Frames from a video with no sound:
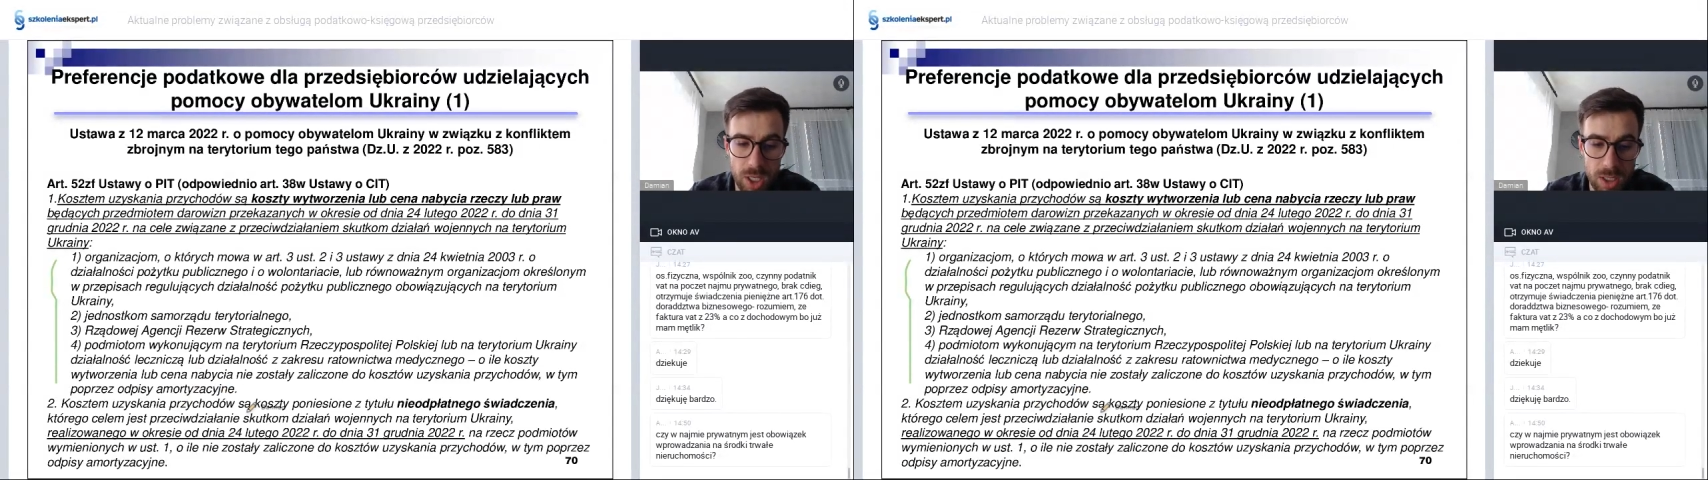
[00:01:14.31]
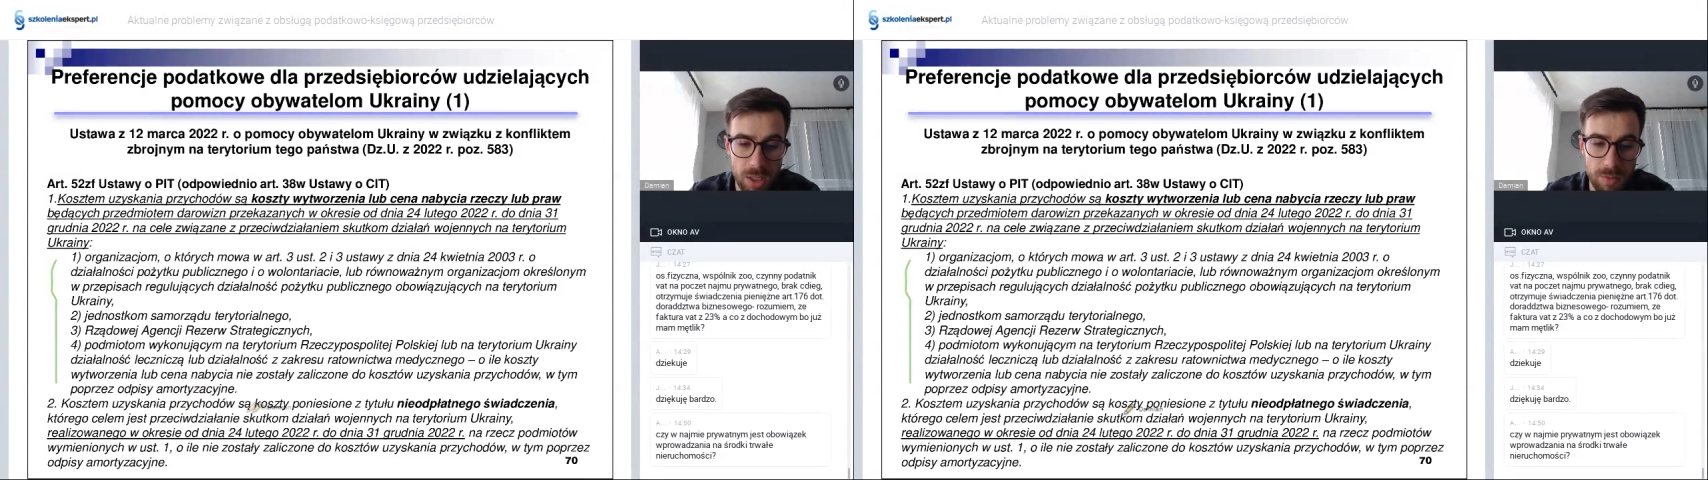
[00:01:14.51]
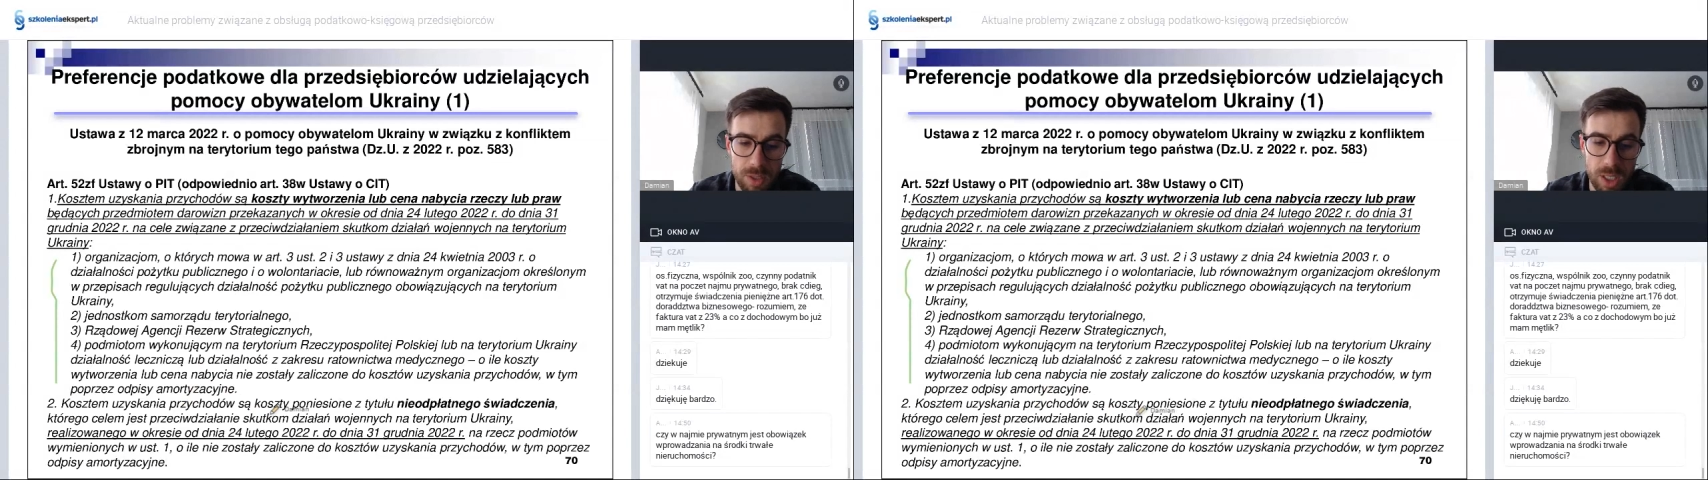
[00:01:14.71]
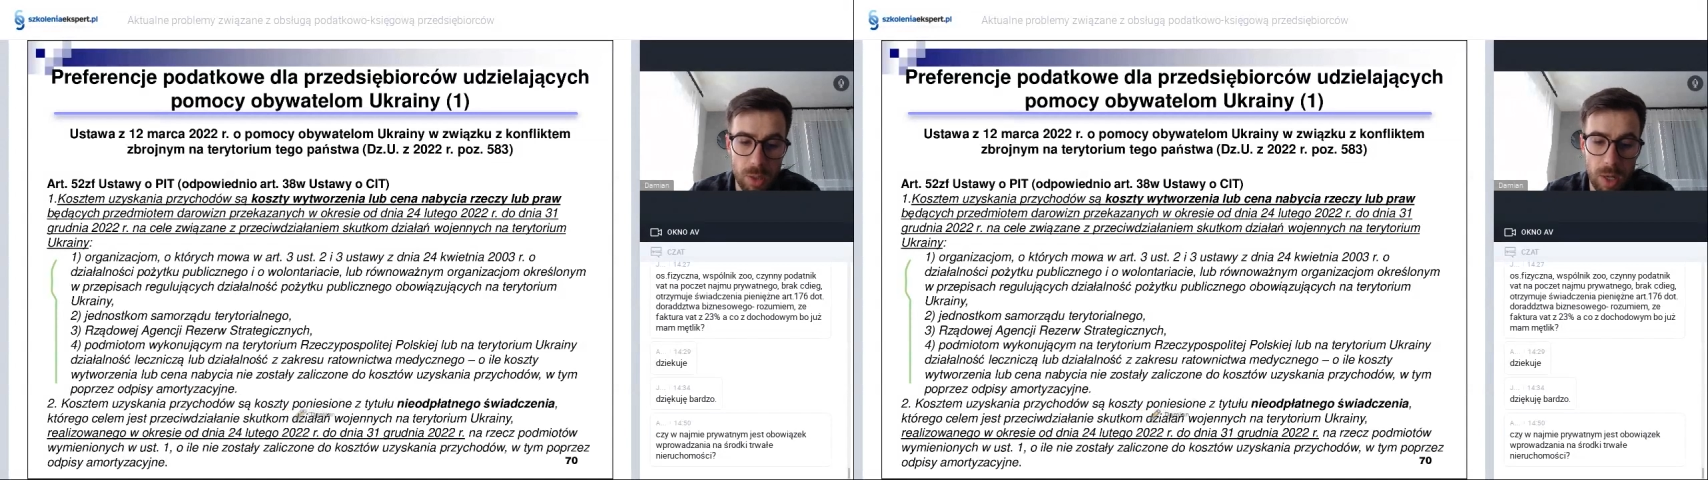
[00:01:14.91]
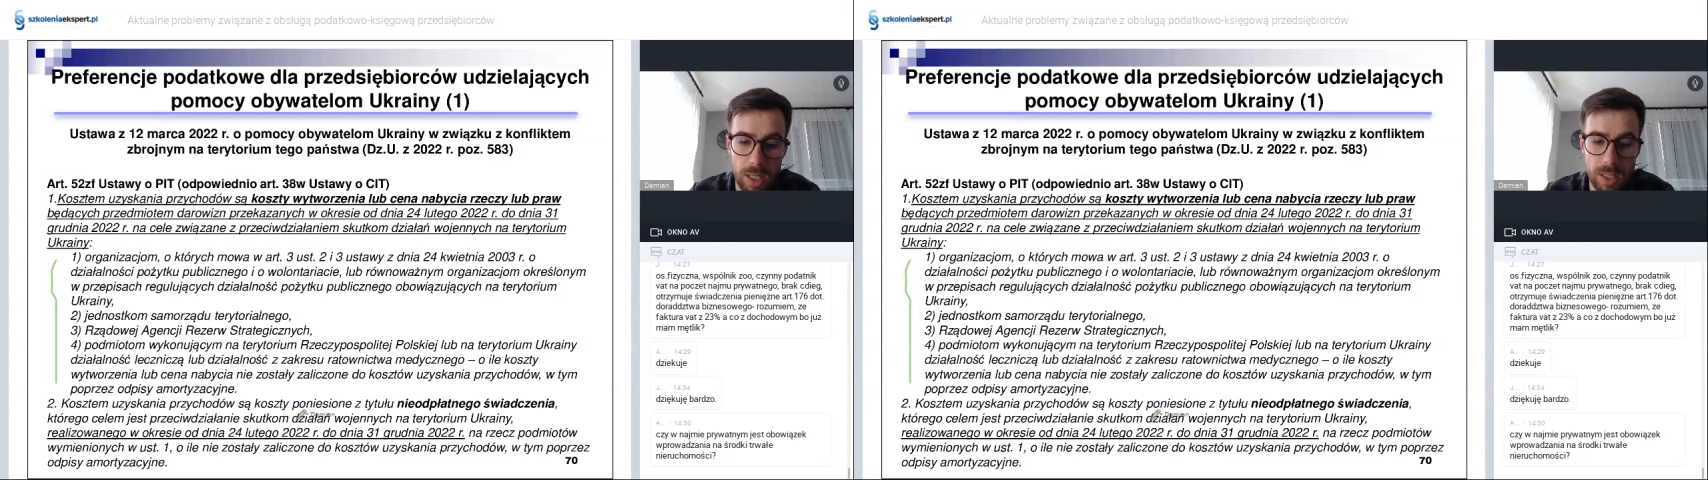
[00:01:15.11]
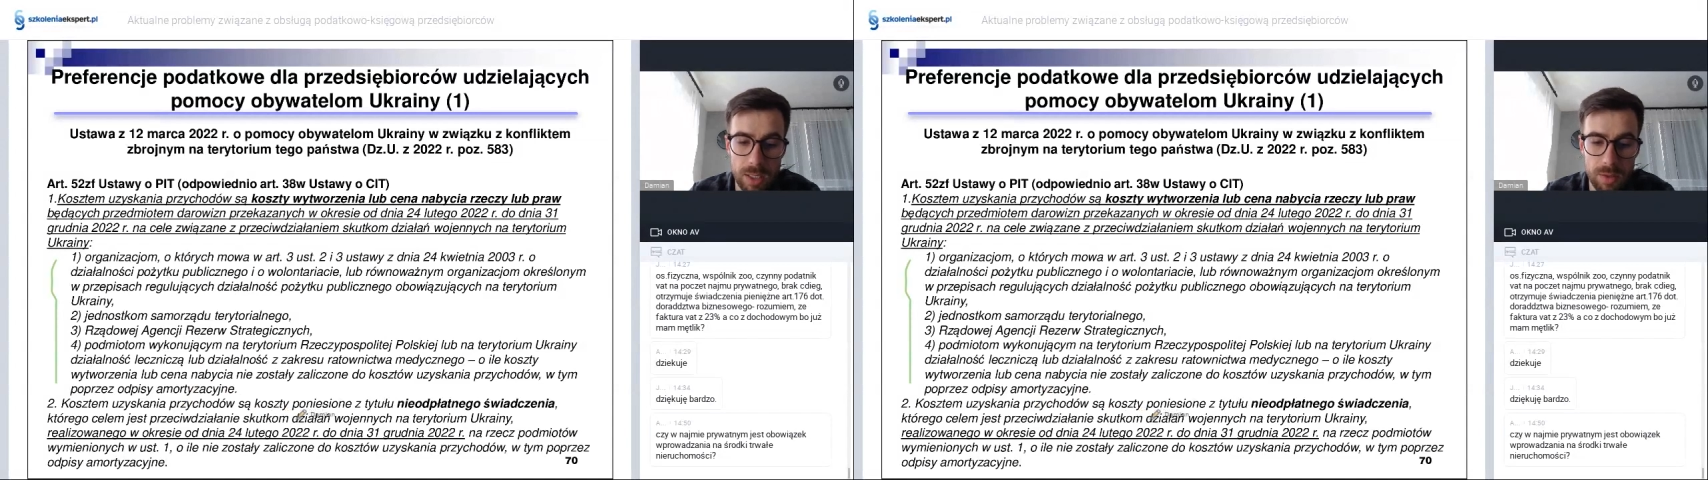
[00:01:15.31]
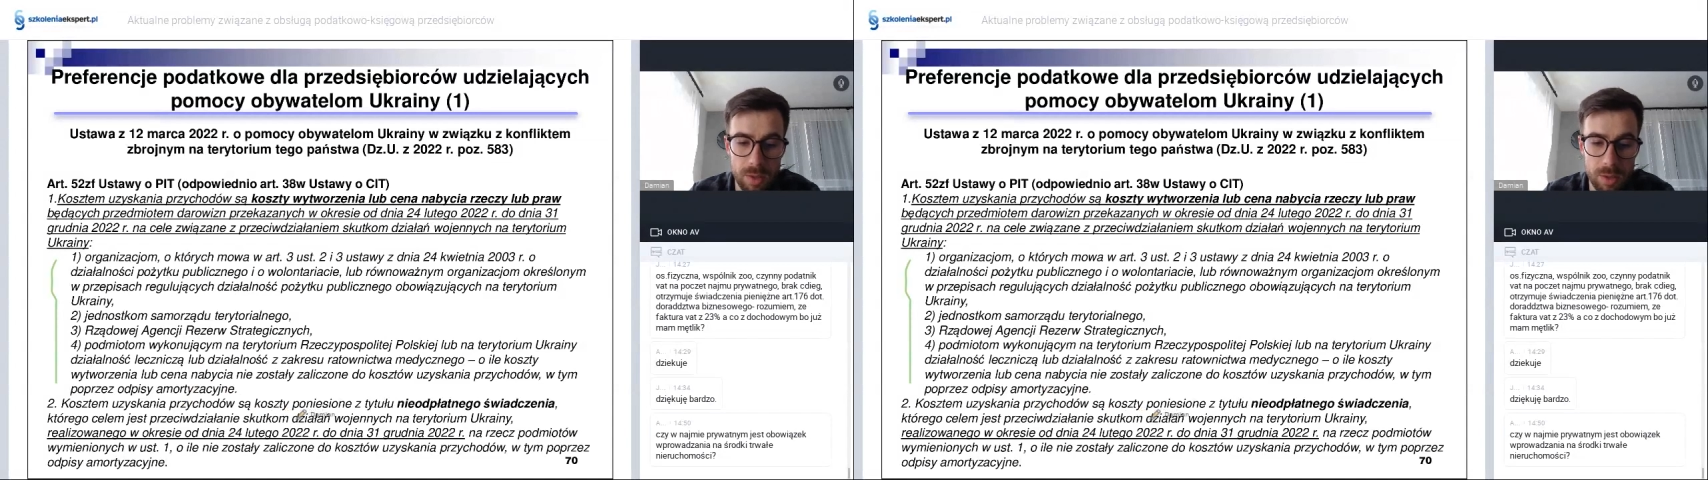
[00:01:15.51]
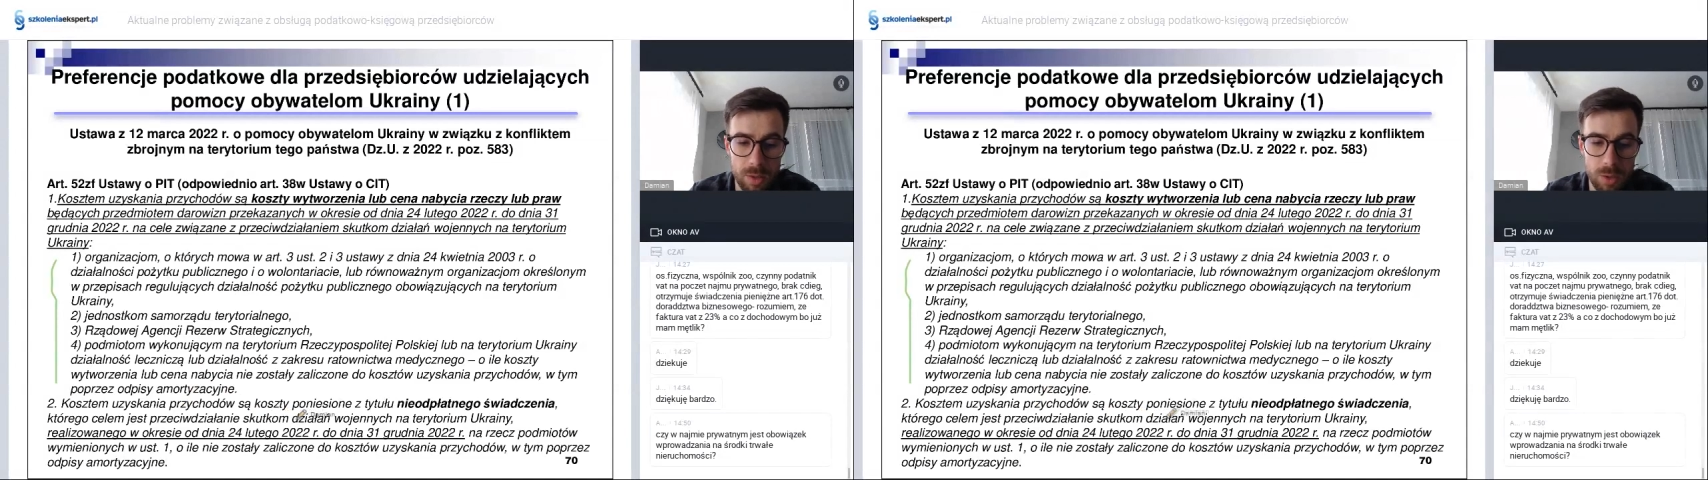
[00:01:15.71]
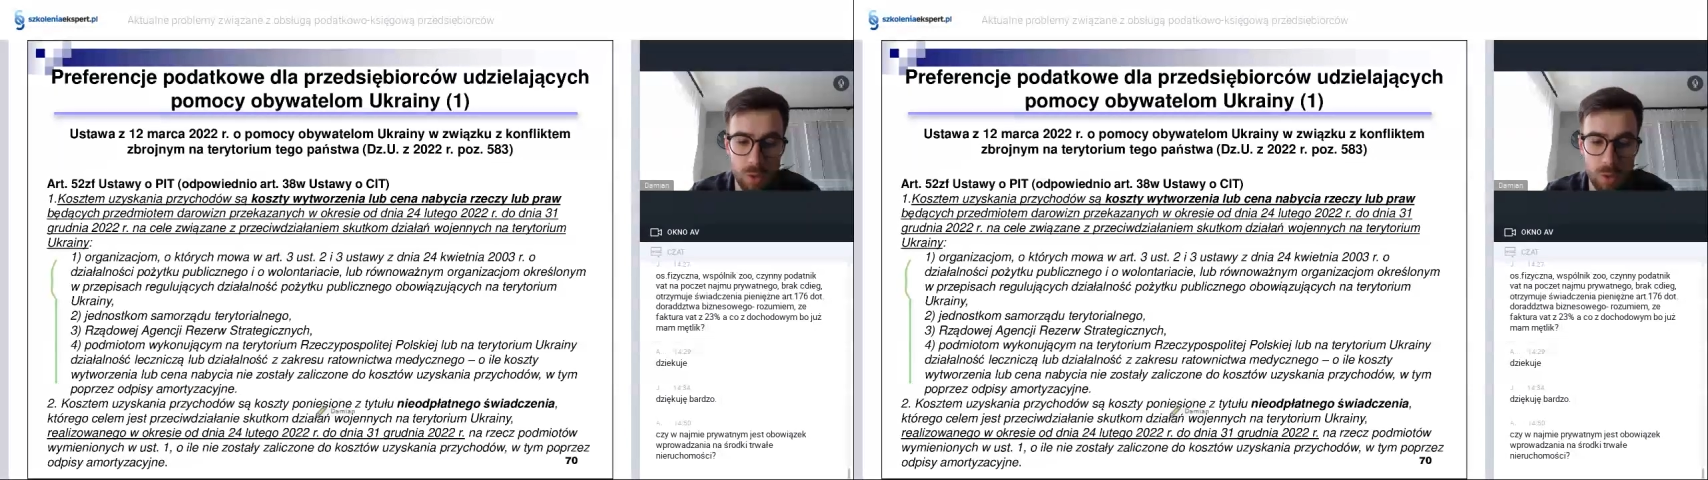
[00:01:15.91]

przeciwdziałanie